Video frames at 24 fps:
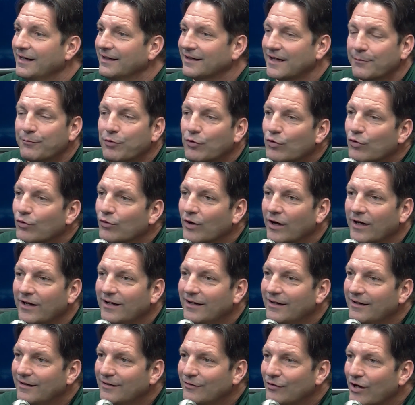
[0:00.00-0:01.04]
Tampoco no
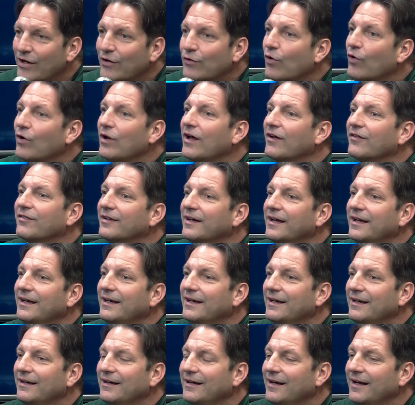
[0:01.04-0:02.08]
hay, no hay colas
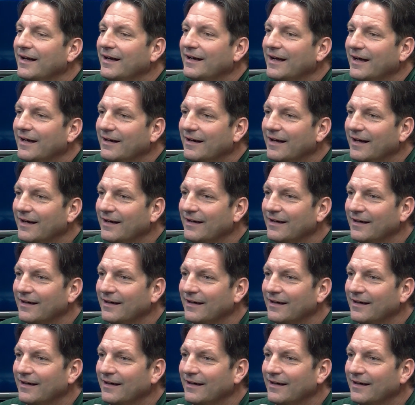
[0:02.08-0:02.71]
en, en,